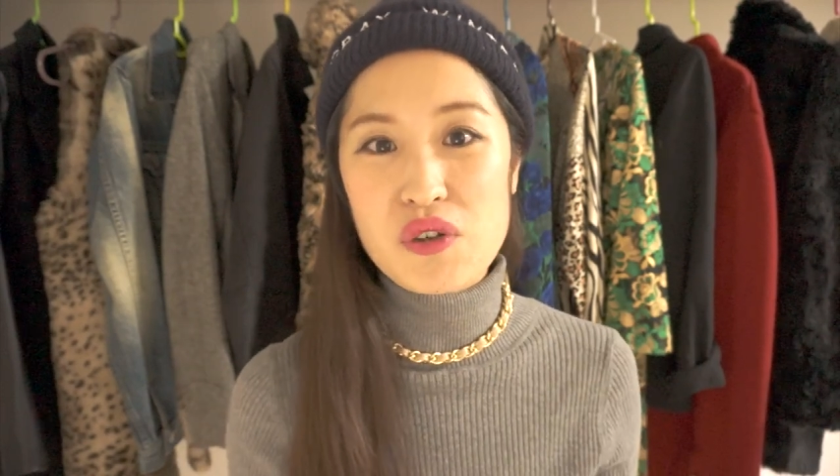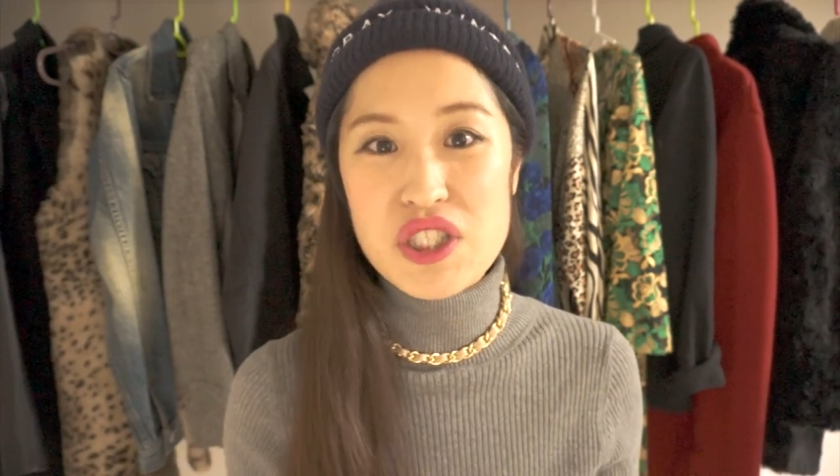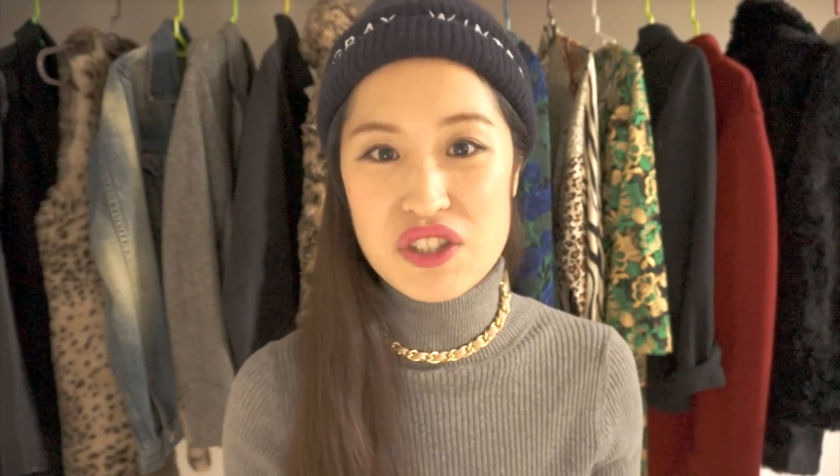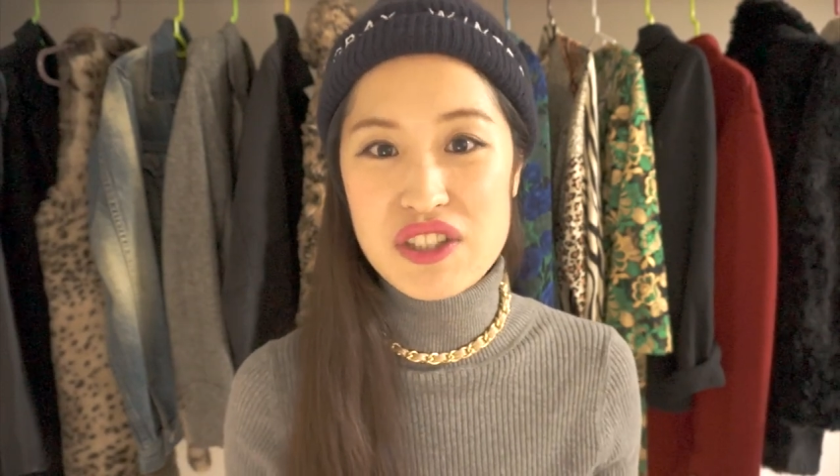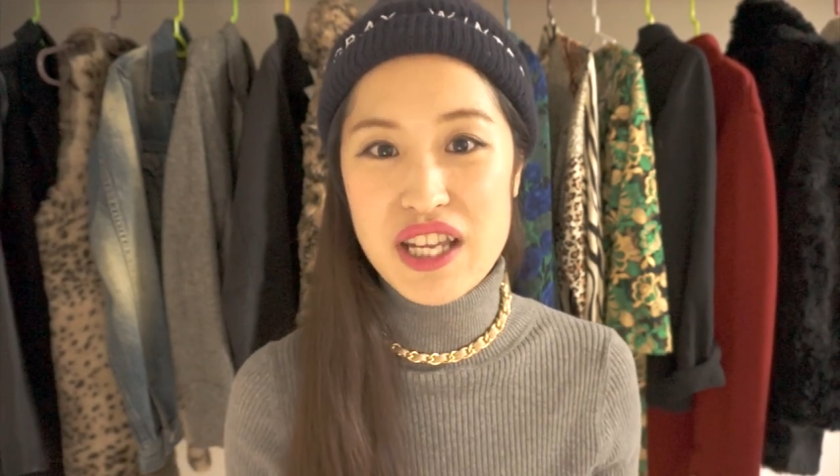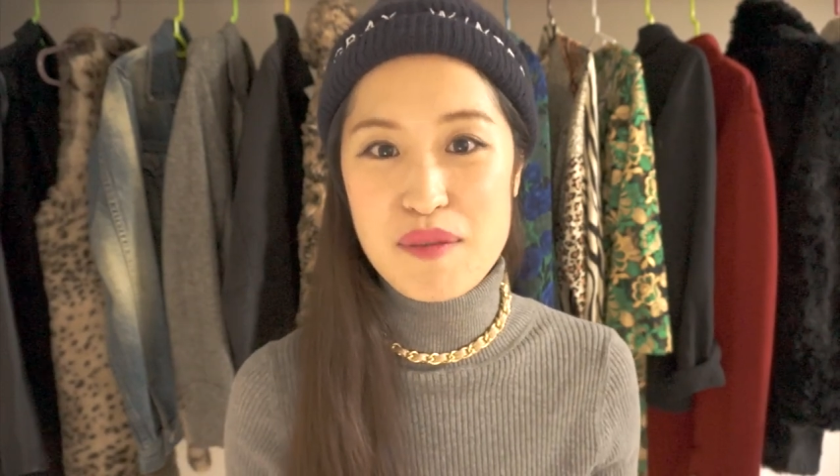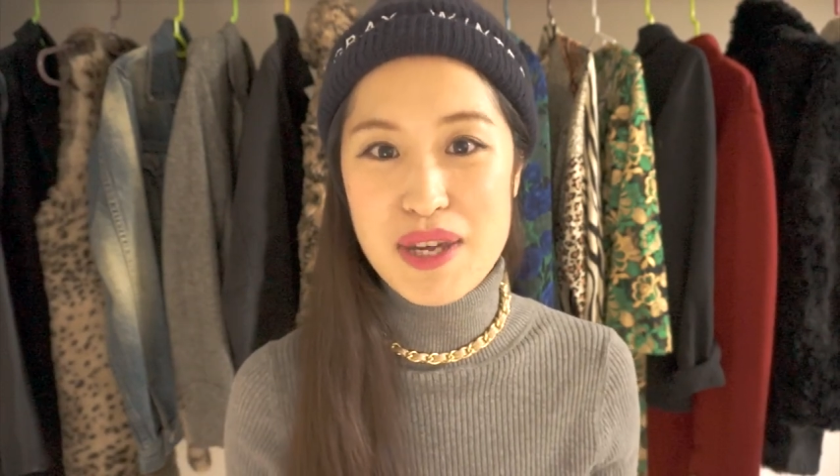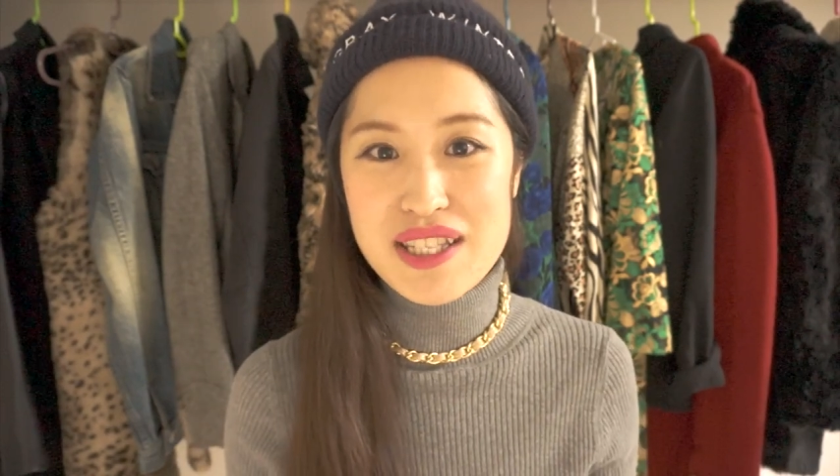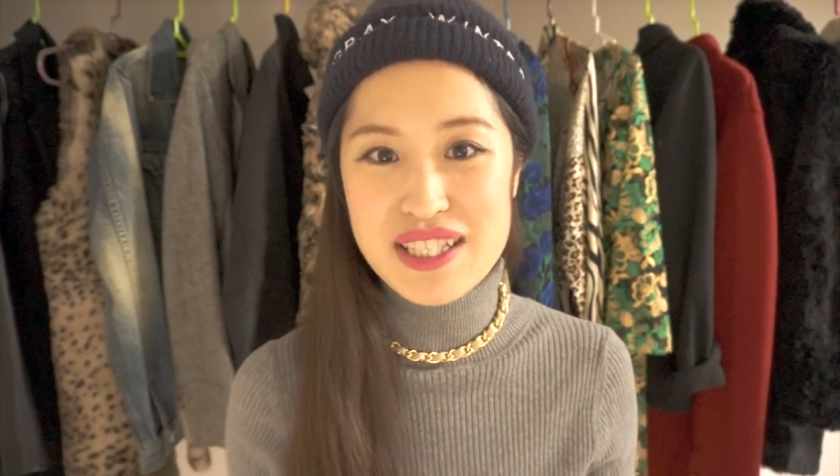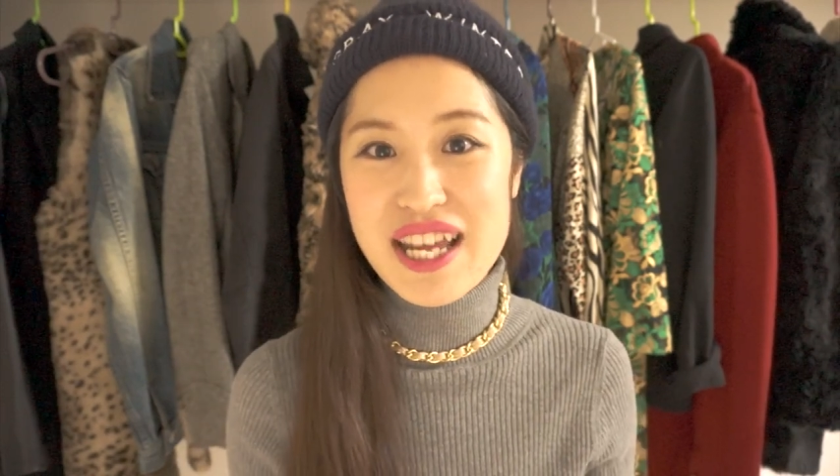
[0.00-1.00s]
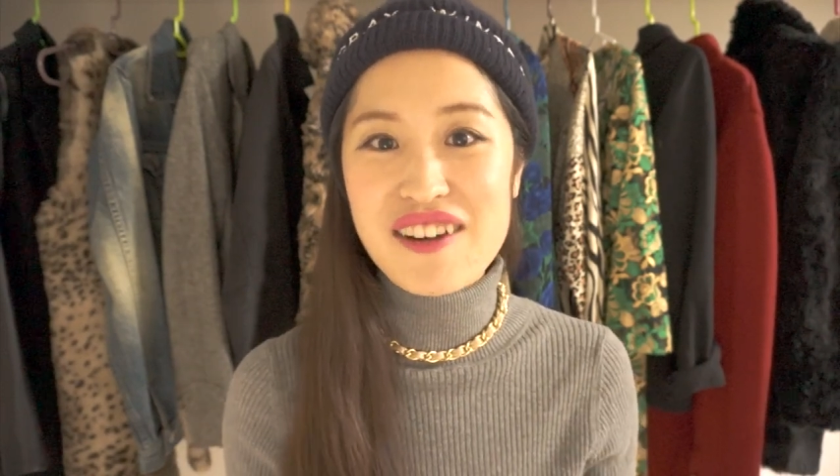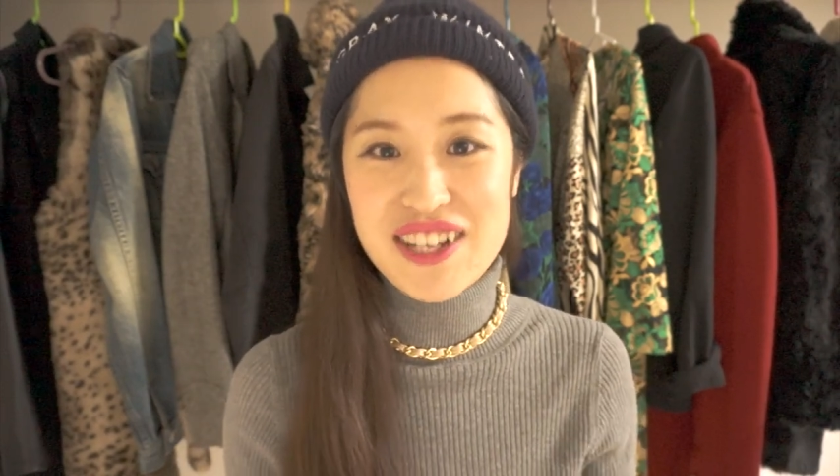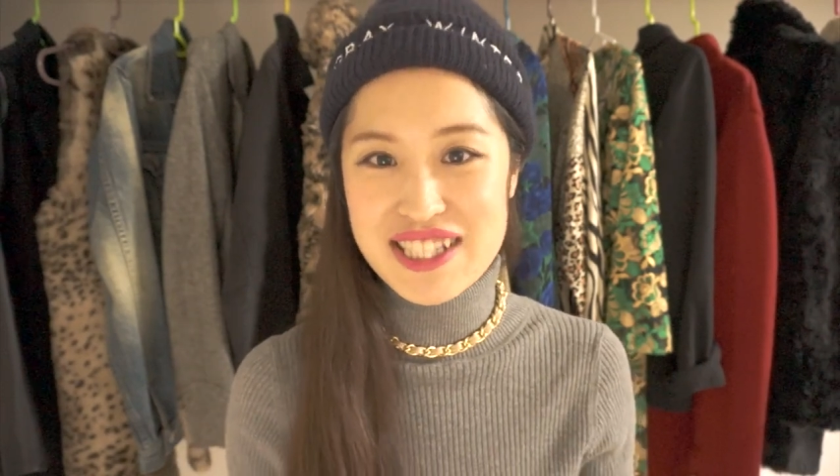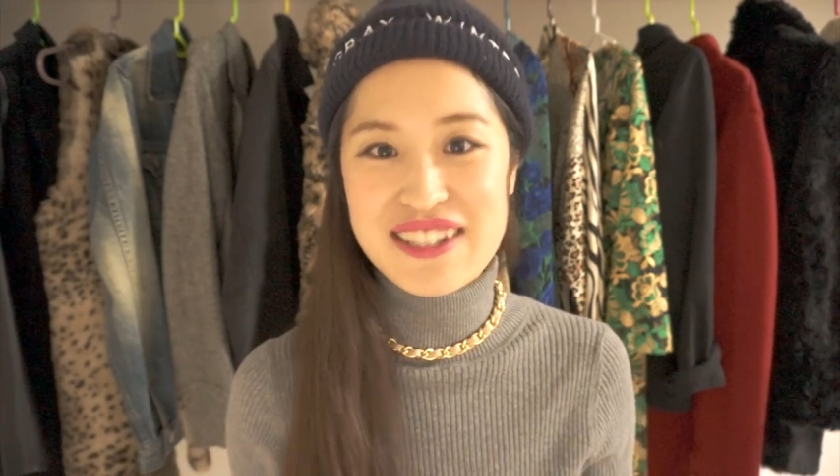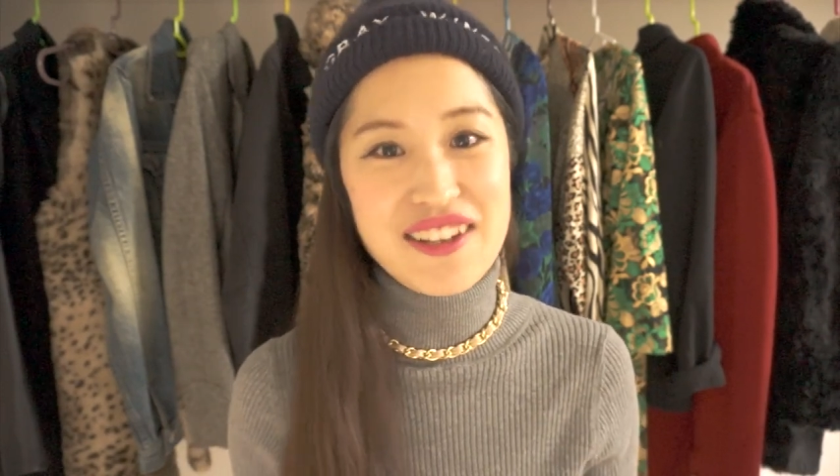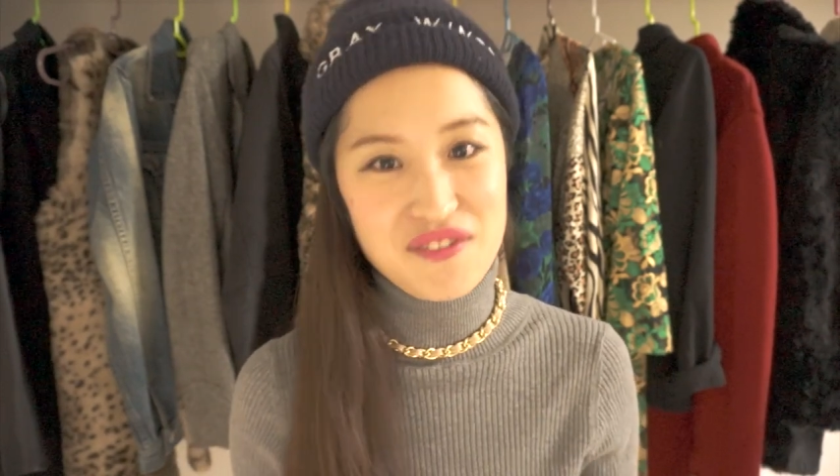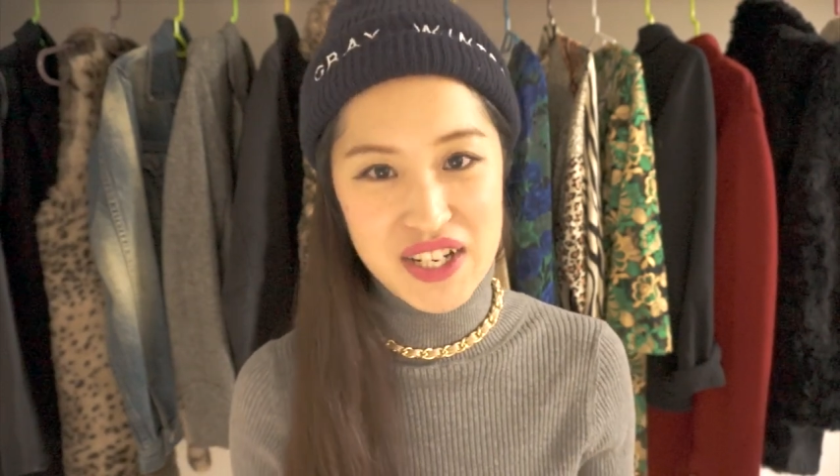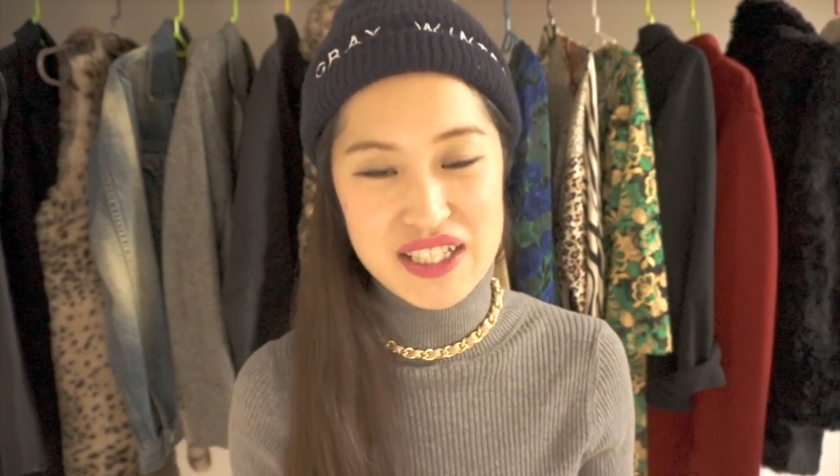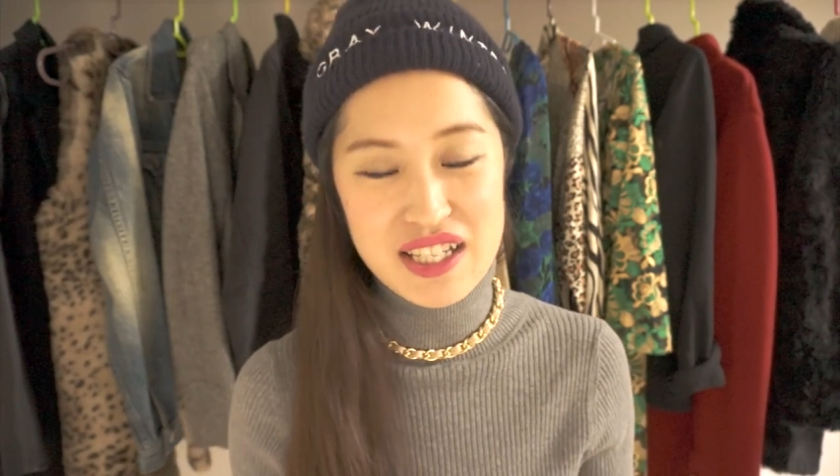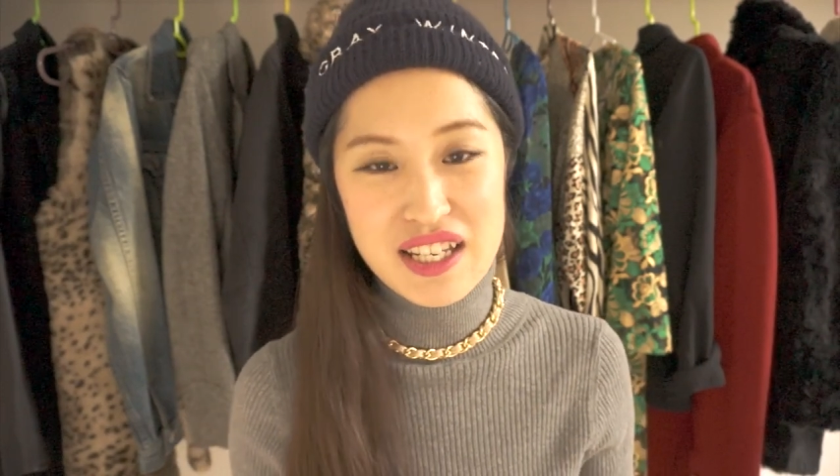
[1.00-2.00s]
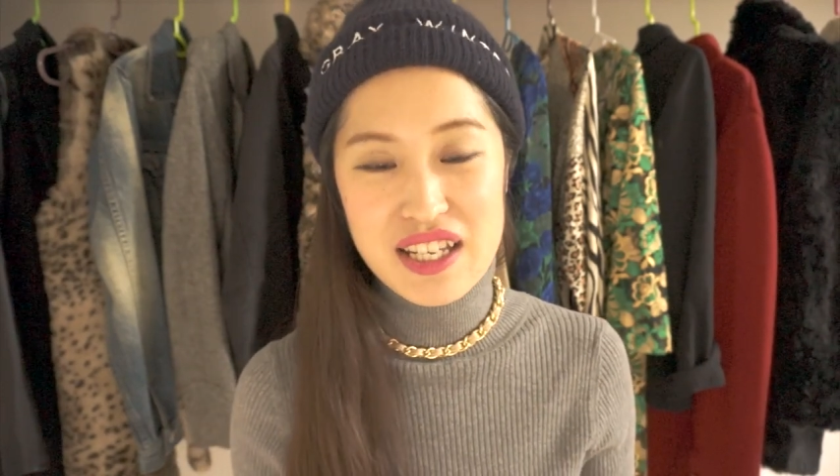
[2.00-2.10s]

を落ち着いたイメージで合わせています。